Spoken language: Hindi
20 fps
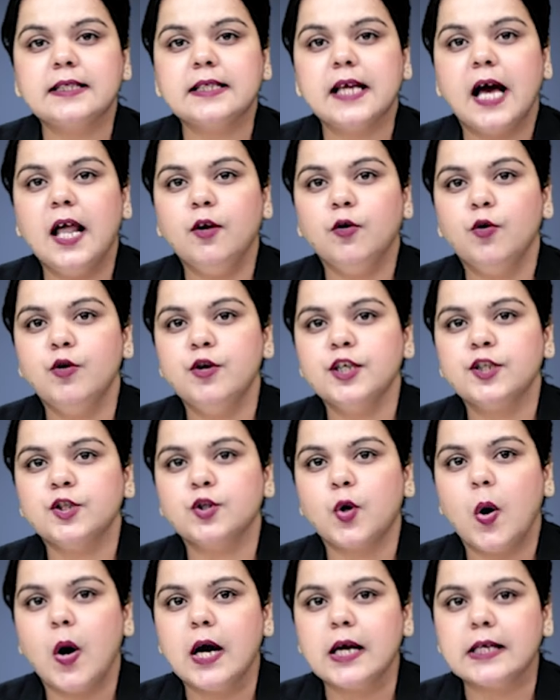साल
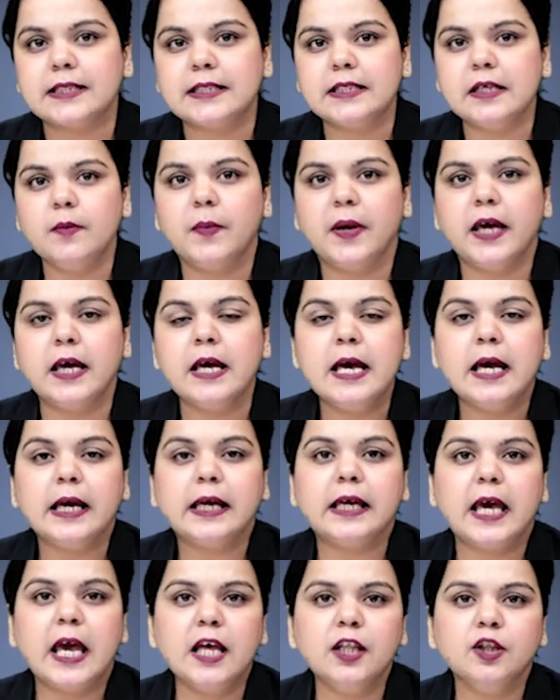1980 में
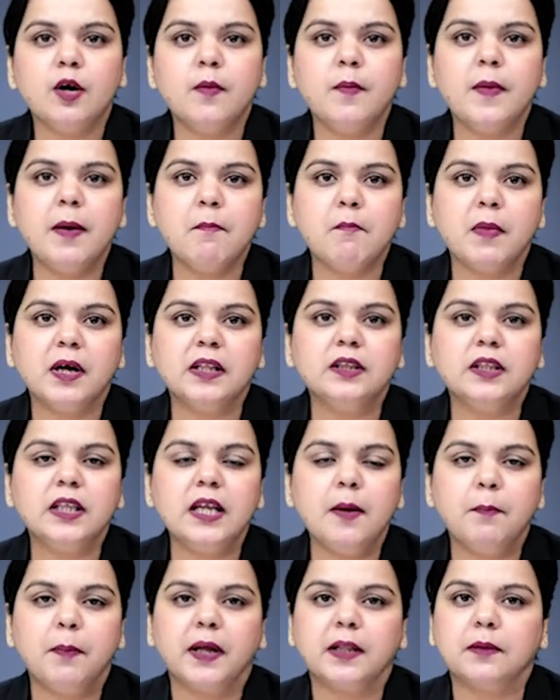केंद्र में
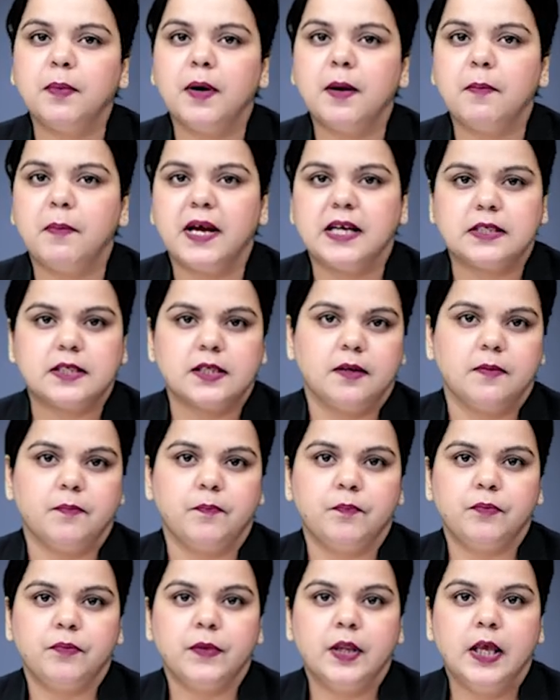मंत्री पद पर बैठे
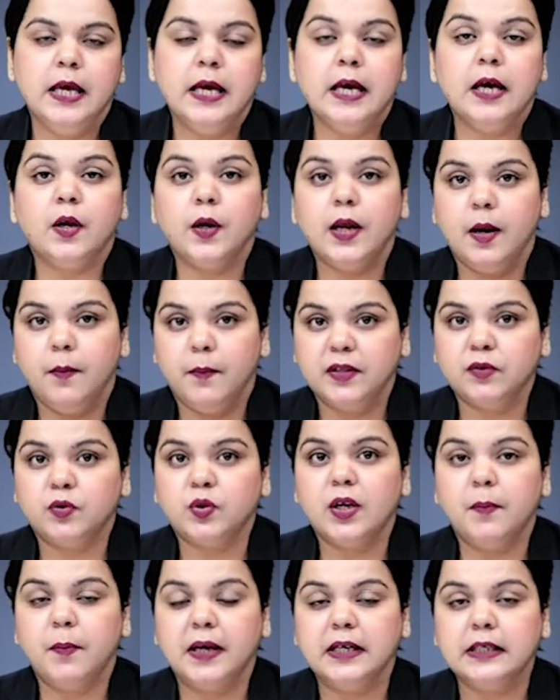रेल
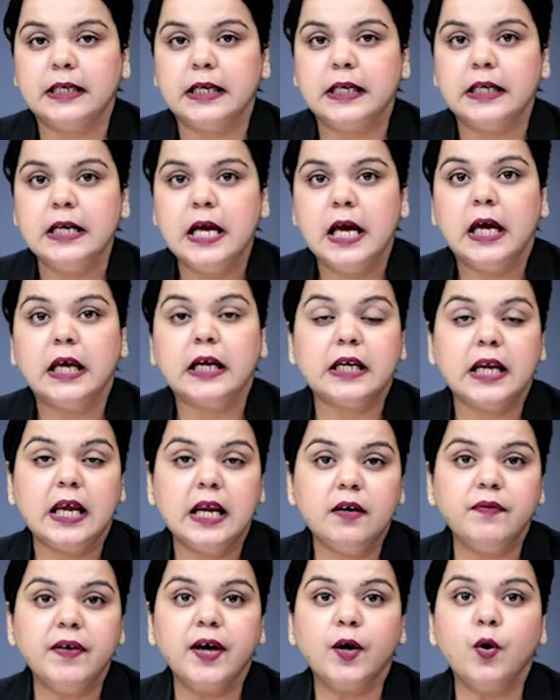मंत्री बनकर
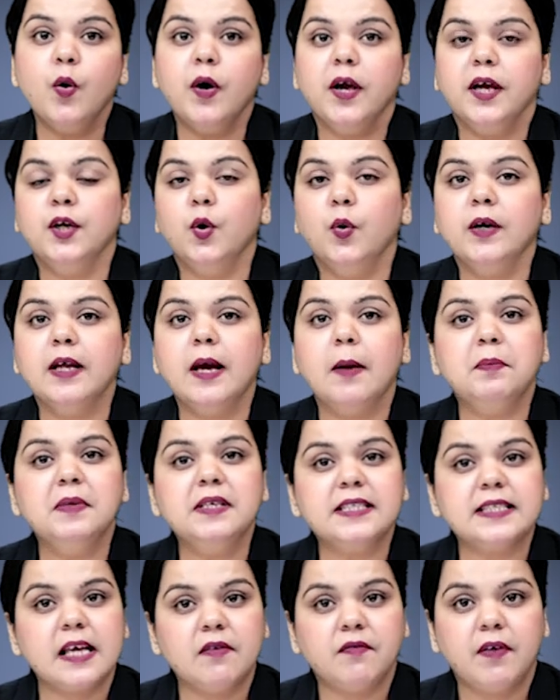रेलवे को इन्होंने अपनी
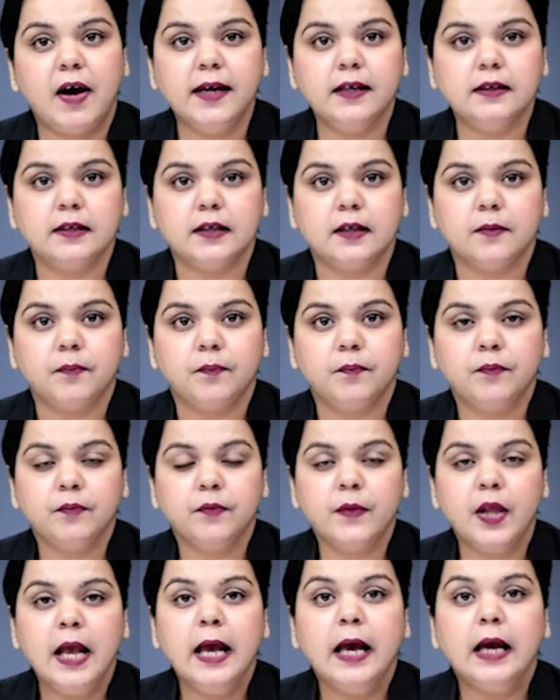सेवाएं दी
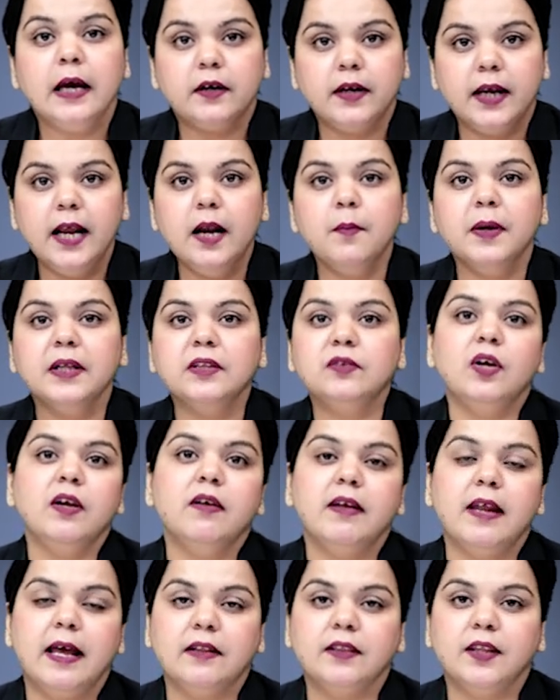रेल मंत्री
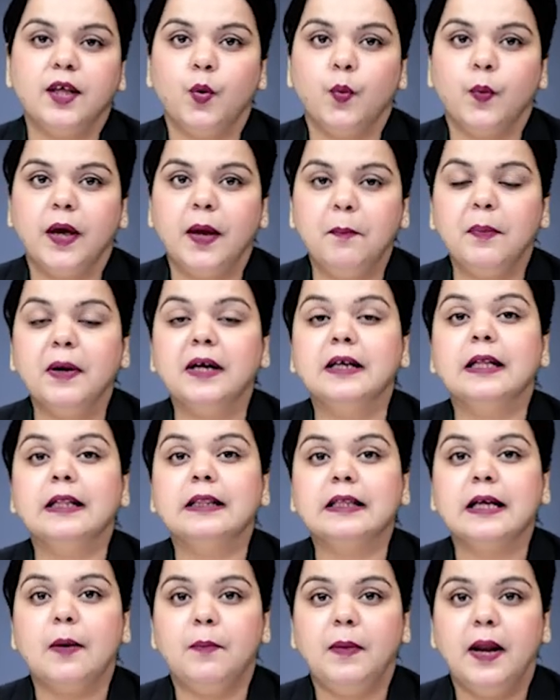रहते हुए पंडित
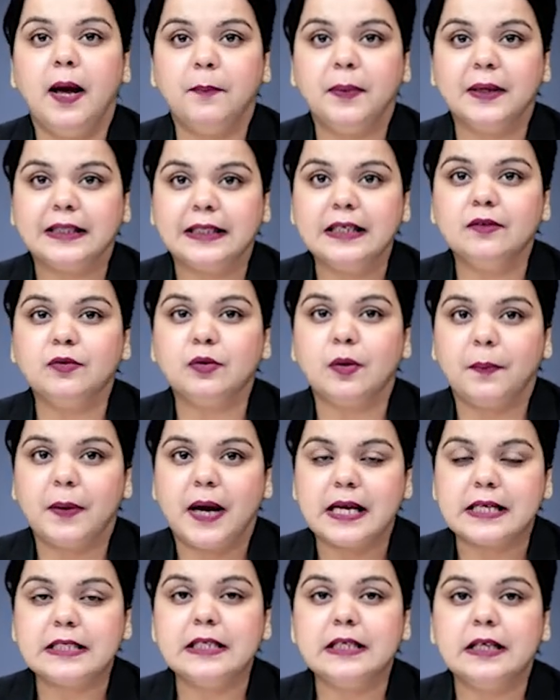कमलापति
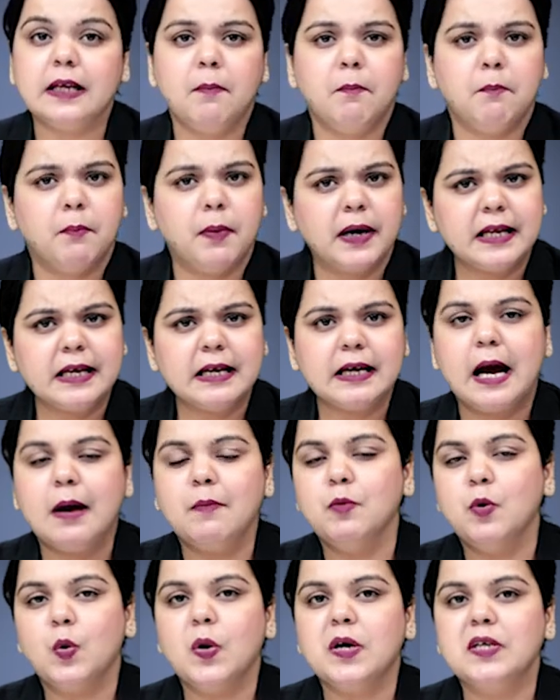त्रिपाठी ने बड़े
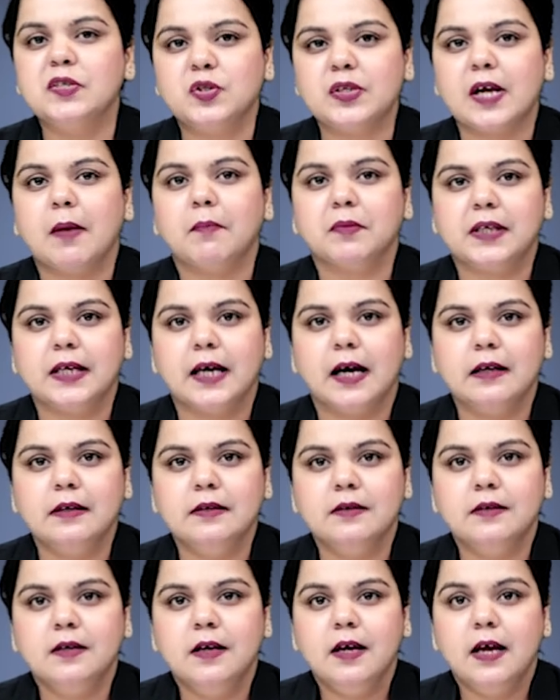कामों को अंजाम दिया
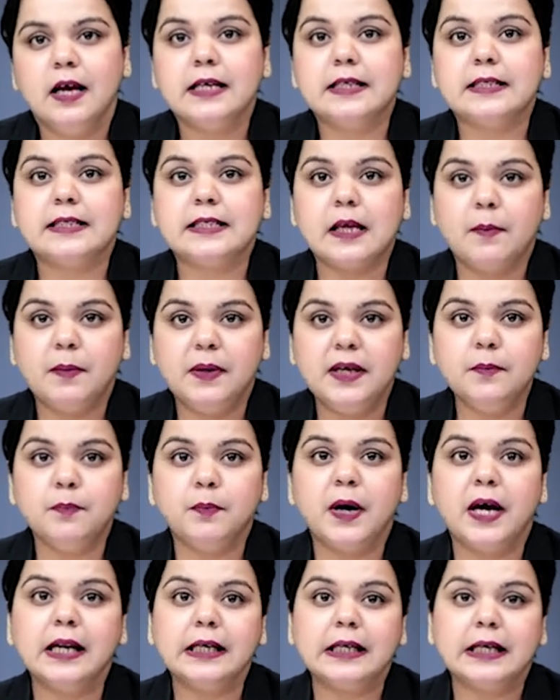जमीन
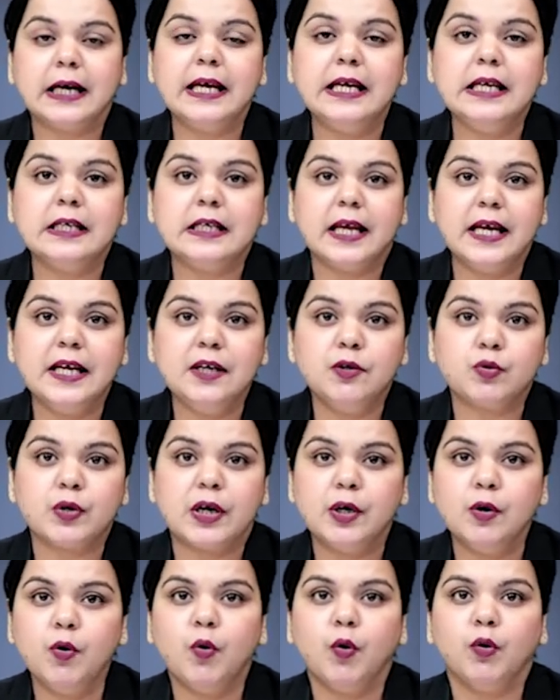पर कई नई
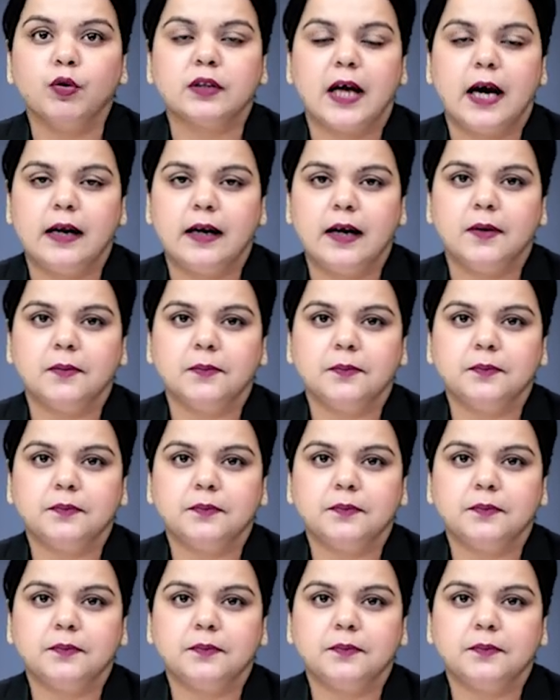ट्रेनों को उतारा